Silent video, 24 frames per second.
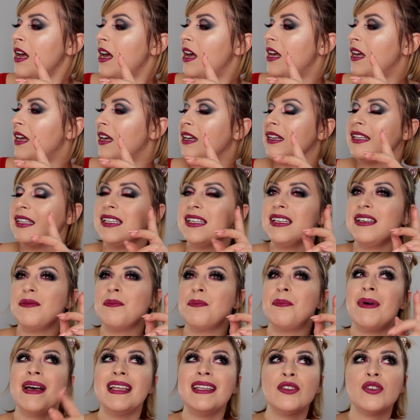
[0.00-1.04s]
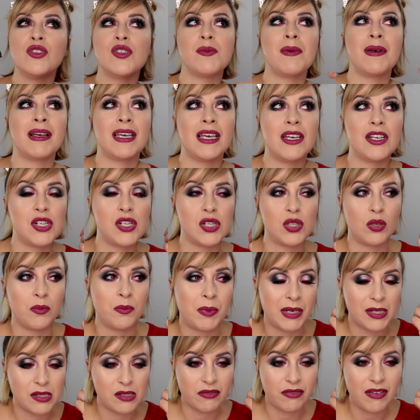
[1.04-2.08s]
E, będąc makijażystą,
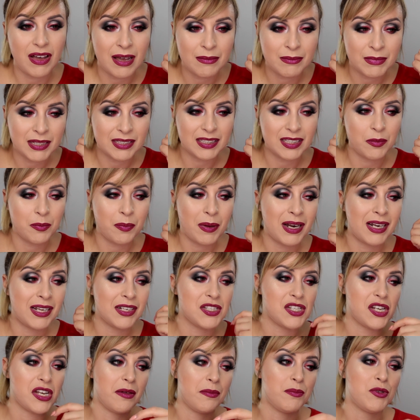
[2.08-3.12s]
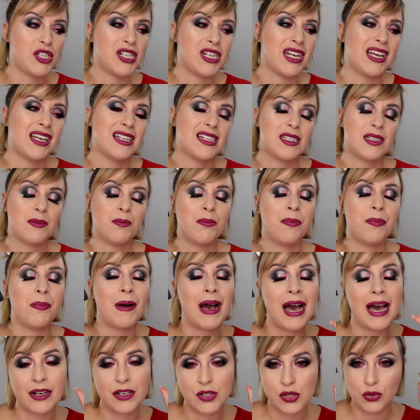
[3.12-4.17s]
pracowałam na tej palecie przez
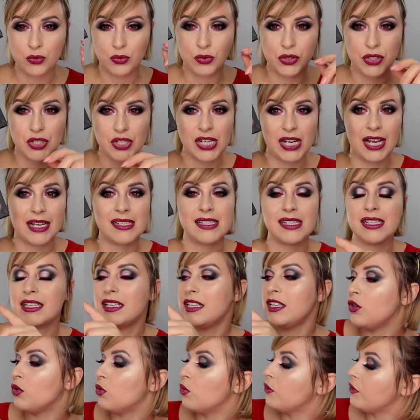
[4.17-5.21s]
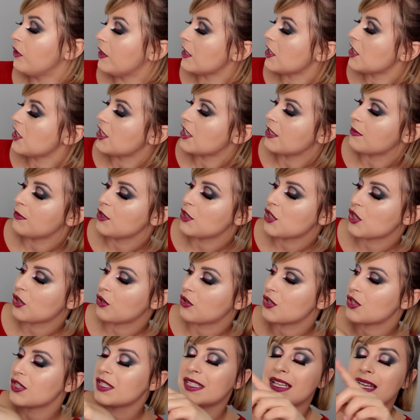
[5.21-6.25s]
bardzo długi czas i uwierzcie mi, że
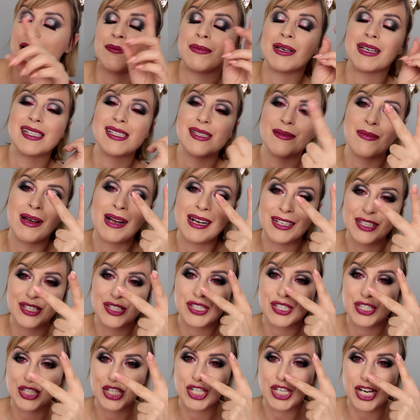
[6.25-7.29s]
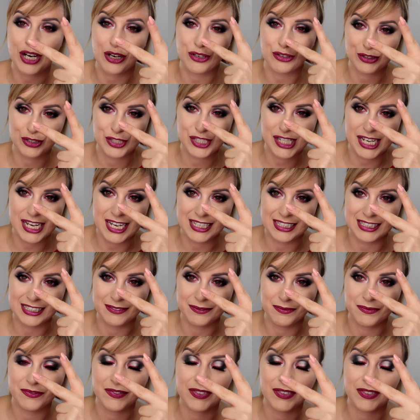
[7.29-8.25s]
korzystałam maksymalnie z trzech odcieni.